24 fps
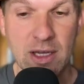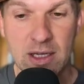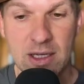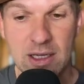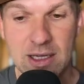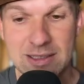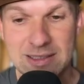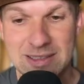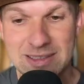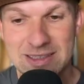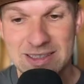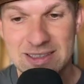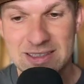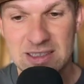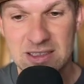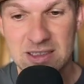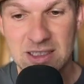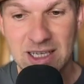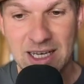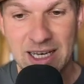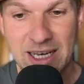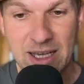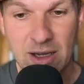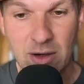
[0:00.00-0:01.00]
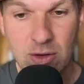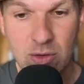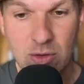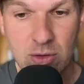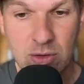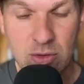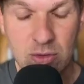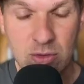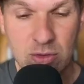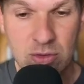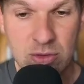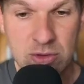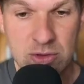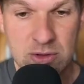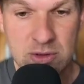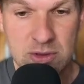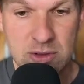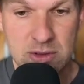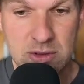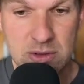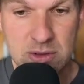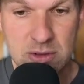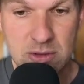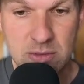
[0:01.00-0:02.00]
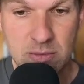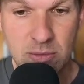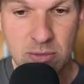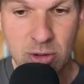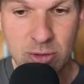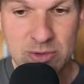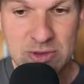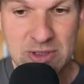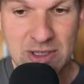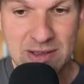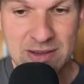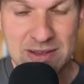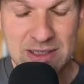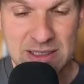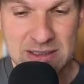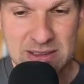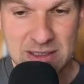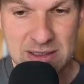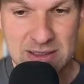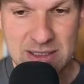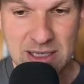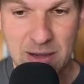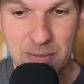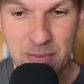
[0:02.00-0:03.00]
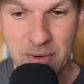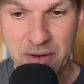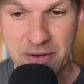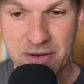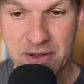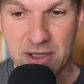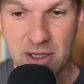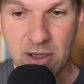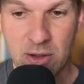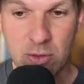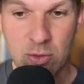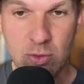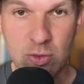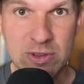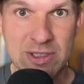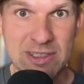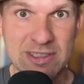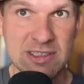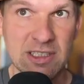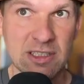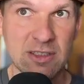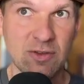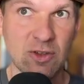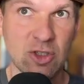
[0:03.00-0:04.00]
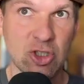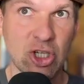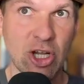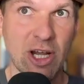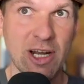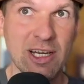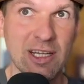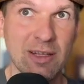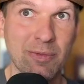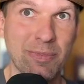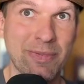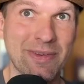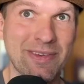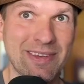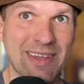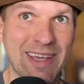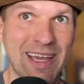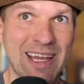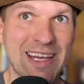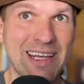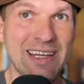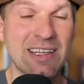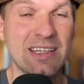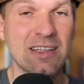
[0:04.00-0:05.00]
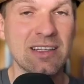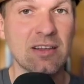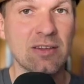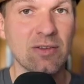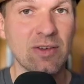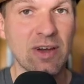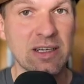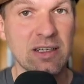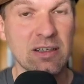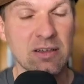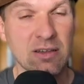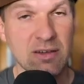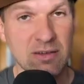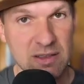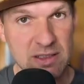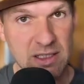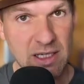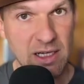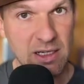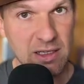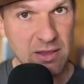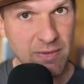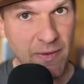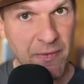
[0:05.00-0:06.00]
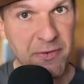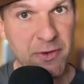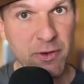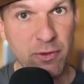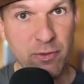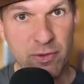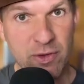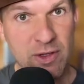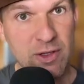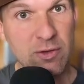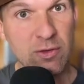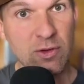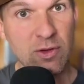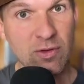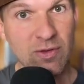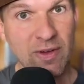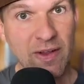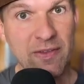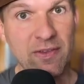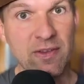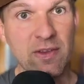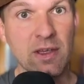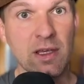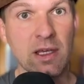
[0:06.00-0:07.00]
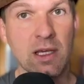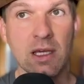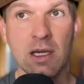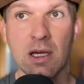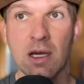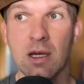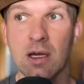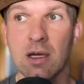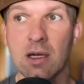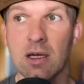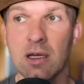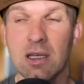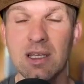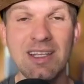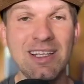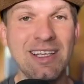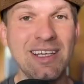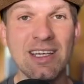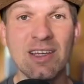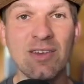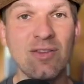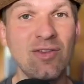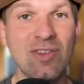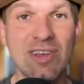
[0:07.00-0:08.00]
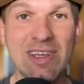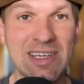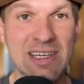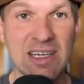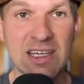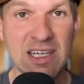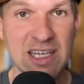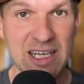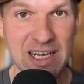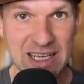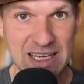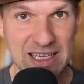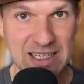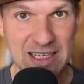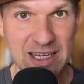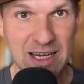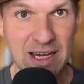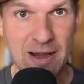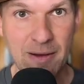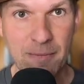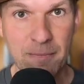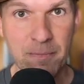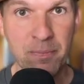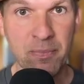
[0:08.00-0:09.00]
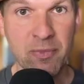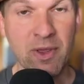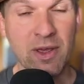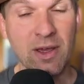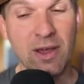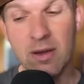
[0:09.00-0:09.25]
Es ist jetzt in Klärung und momentan sagt der Zeitplan der EU, dass sie es wahrscheinlich bis Ende zweites Quartal 2024 irgendwie geklärt haben.